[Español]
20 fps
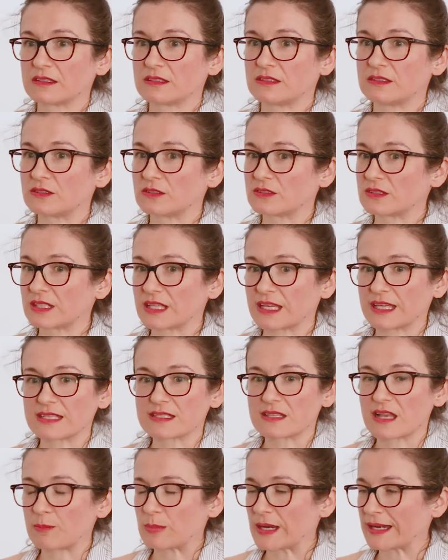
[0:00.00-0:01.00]

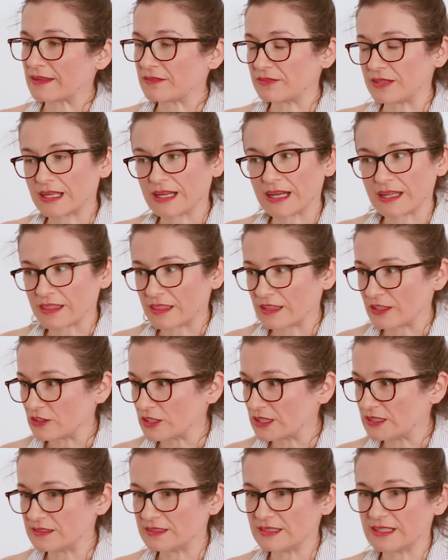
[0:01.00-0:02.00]
Entonces, la planificación
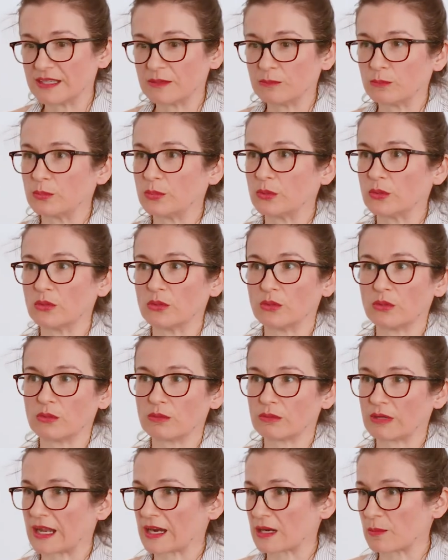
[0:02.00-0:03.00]
del tiempo,
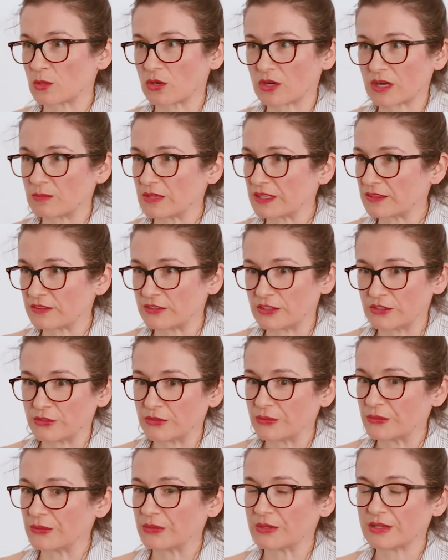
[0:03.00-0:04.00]
la
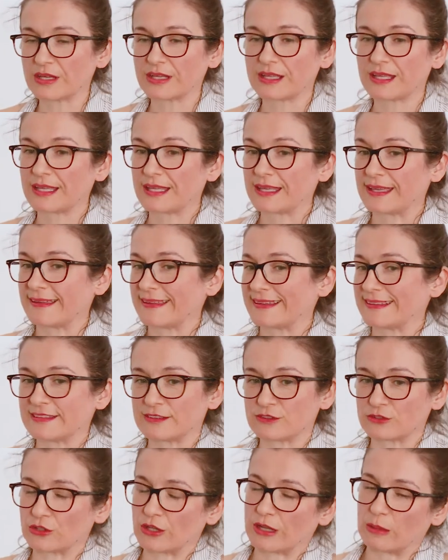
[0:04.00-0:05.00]
reprogramación, eh,
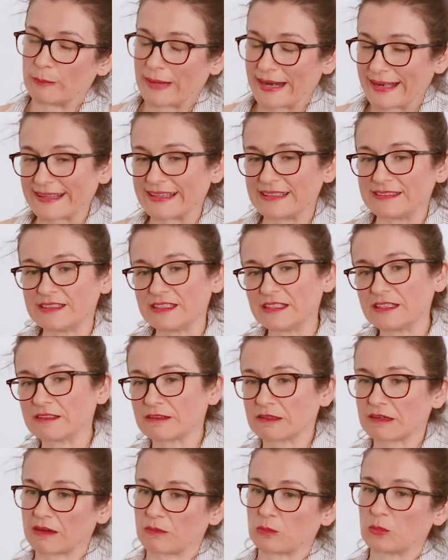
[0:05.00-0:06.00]
el marketing,
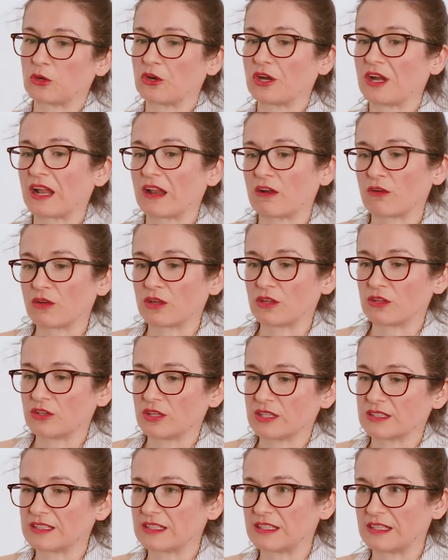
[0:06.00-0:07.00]
que a lo mejor era algo que yo
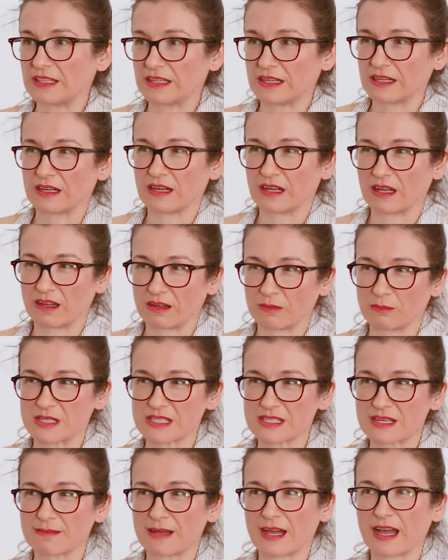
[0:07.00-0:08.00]
ya tenía más
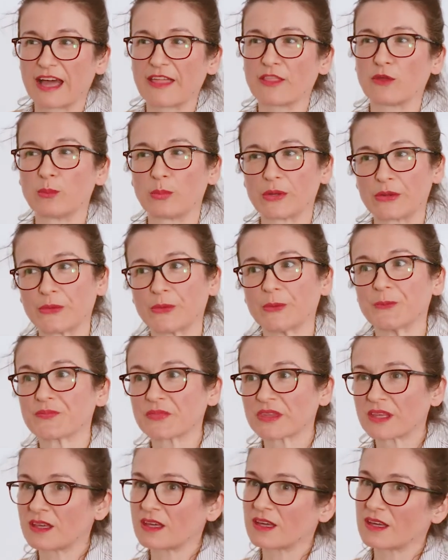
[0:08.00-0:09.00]
trabajado, pero
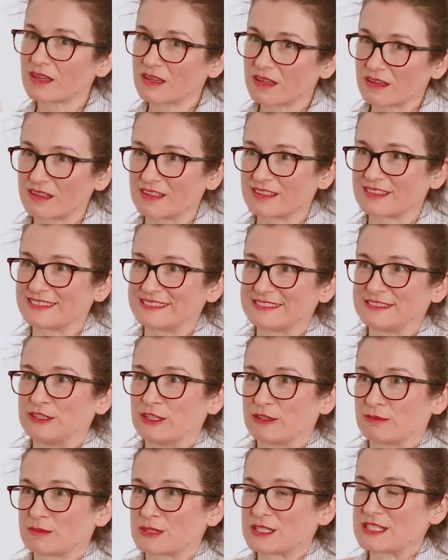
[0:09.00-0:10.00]

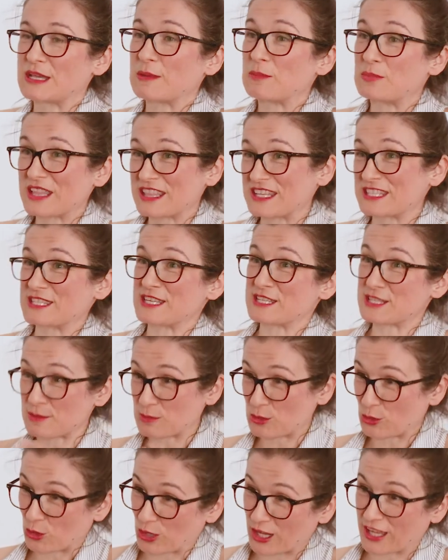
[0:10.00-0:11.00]
siempre desde ese
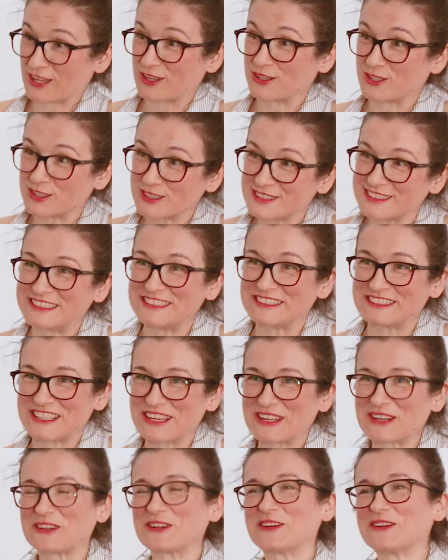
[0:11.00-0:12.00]
bloqueo
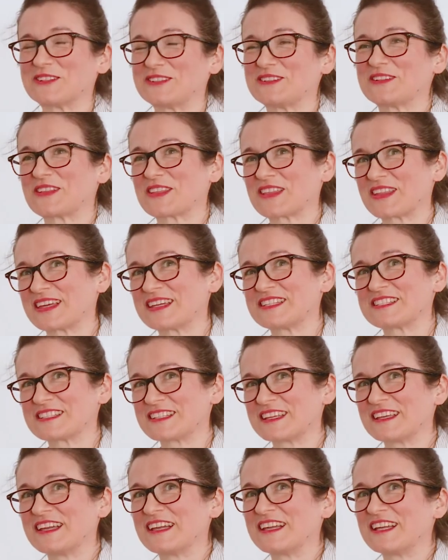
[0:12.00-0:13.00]
interno. Entonces,
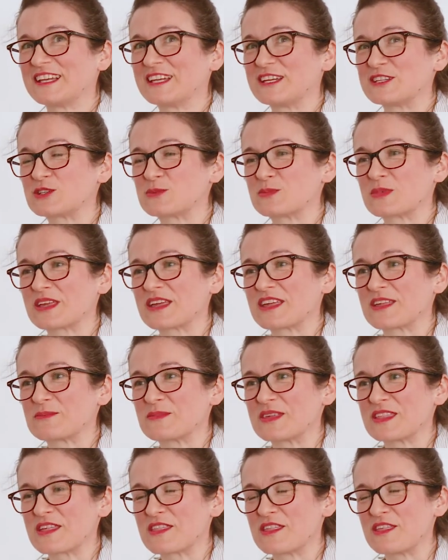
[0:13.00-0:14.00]
eso me,
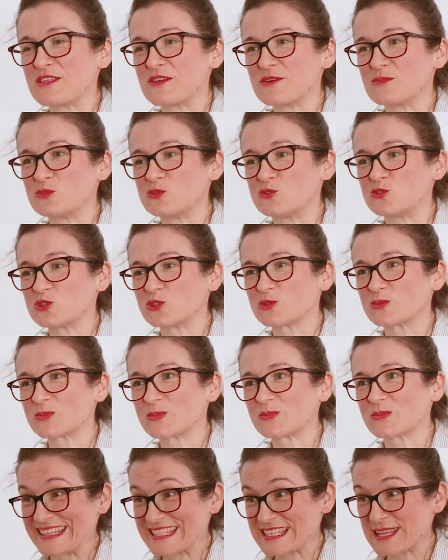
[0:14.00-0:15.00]
decidió mucho.
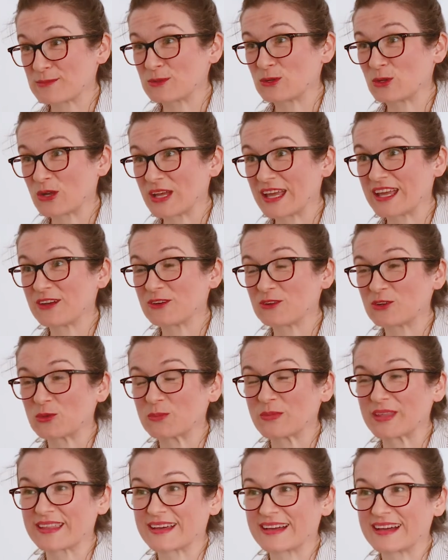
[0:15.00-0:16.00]
Ese bloqueo no
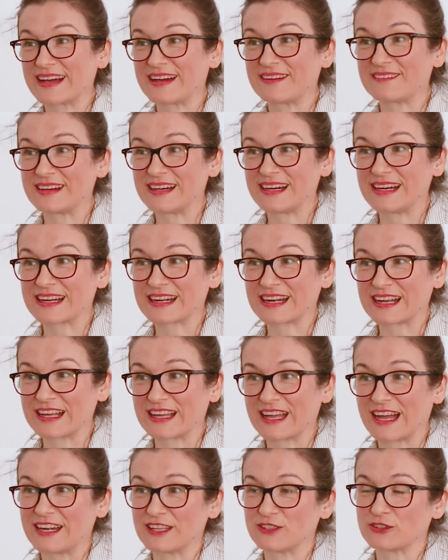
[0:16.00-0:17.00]
me dejaba
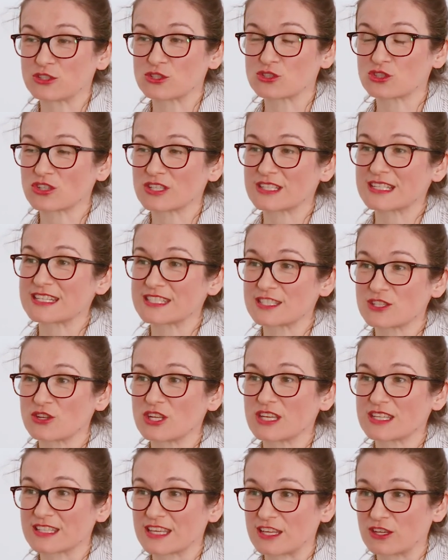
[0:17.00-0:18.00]
arrancar. Entonces, todas las
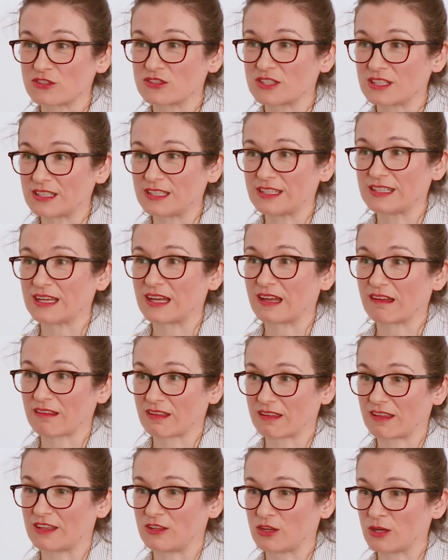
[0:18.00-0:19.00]
teorías que yo tenía,
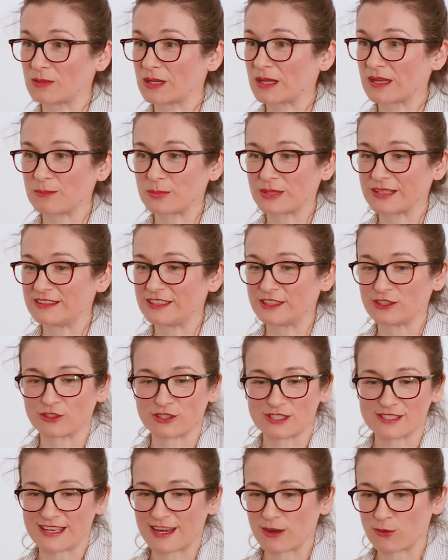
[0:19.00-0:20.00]
que yo había aprendido
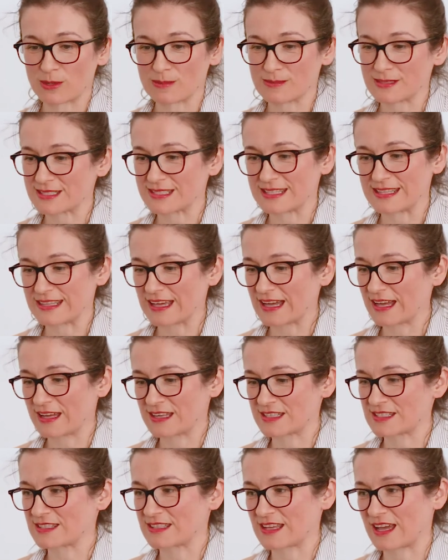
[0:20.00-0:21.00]
desde la universidad
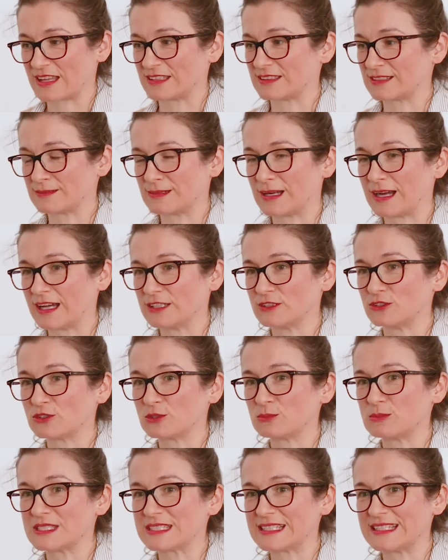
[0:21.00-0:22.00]
hasta trabajando
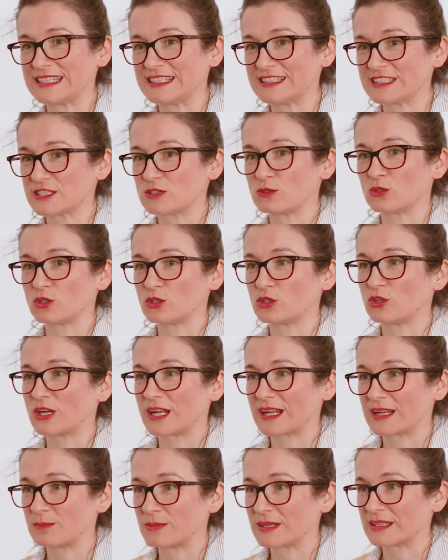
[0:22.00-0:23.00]
con mis clientes, luego no
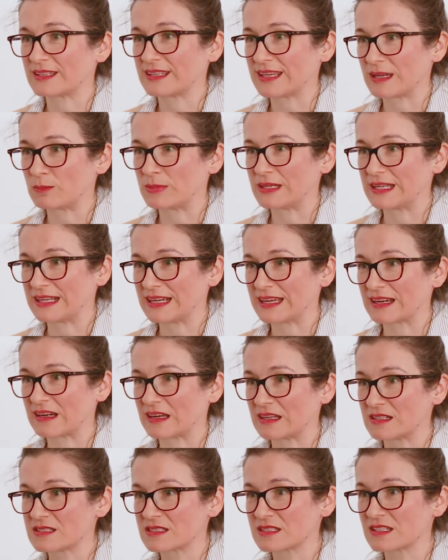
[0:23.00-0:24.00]
era capaz de
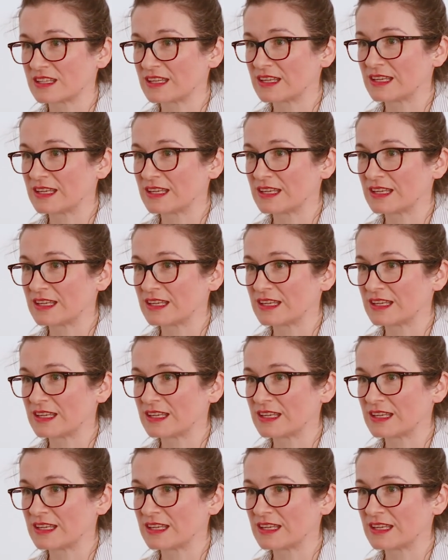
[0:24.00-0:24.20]
aplicarlas.